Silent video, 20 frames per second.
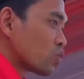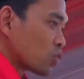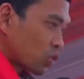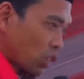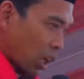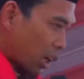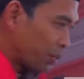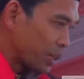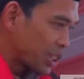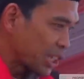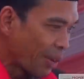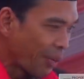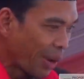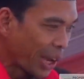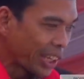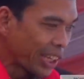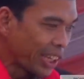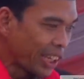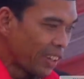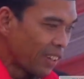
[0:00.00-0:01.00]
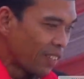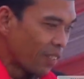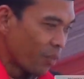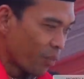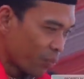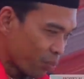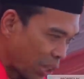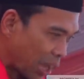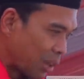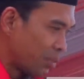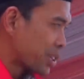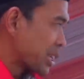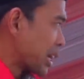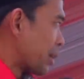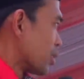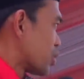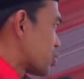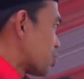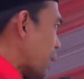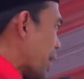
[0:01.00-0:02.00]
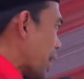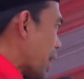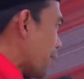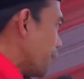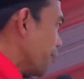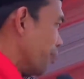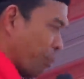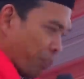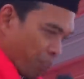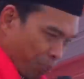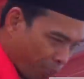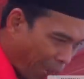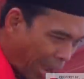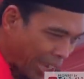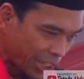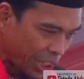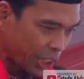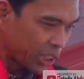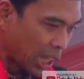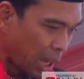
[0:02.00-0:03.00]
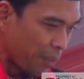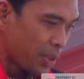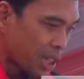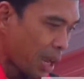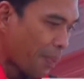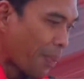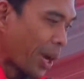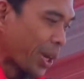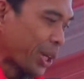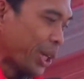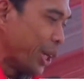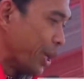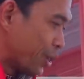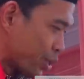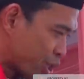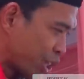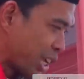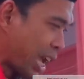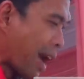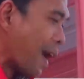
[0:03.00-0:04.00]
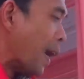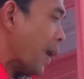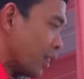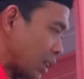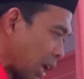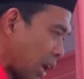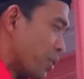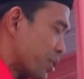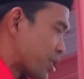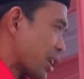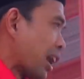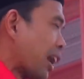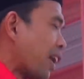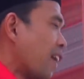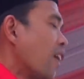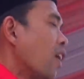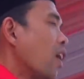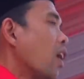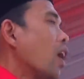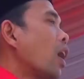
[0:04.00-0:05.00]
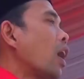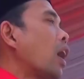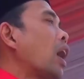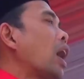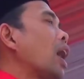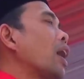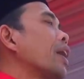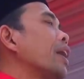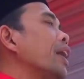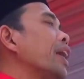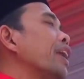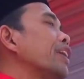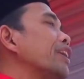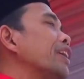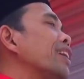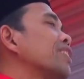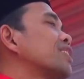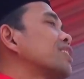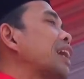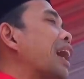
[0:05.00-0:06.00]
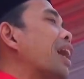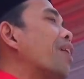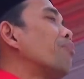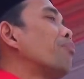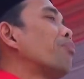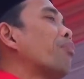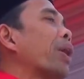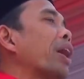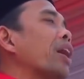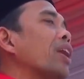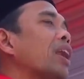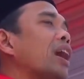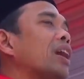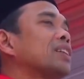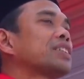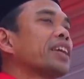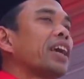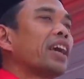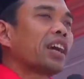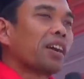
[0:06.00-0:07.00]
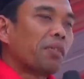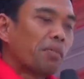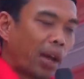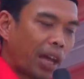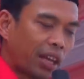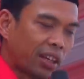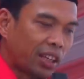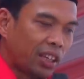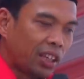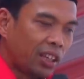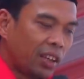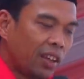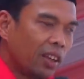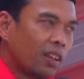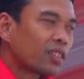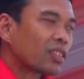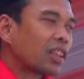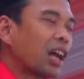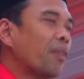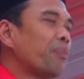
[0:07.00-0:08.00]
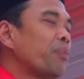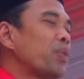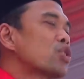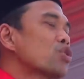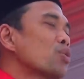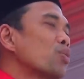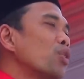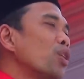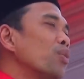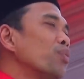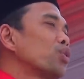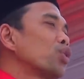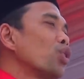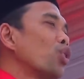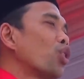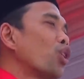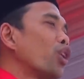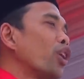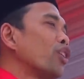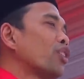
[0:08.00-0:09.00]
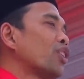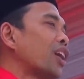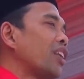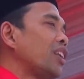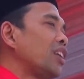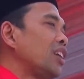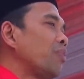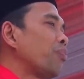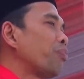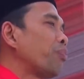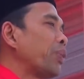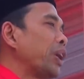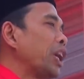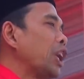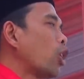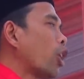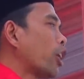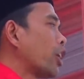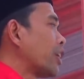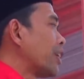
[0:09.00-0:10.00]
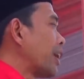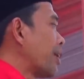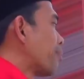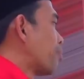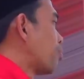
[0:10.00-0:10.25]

Tak bisa pagi, tak bisa semalam, pagi, tak bisa pagi, siang, tak bisa. Akhirnya sampailah saya kemari, tapi sebelum turun tadi pilotnya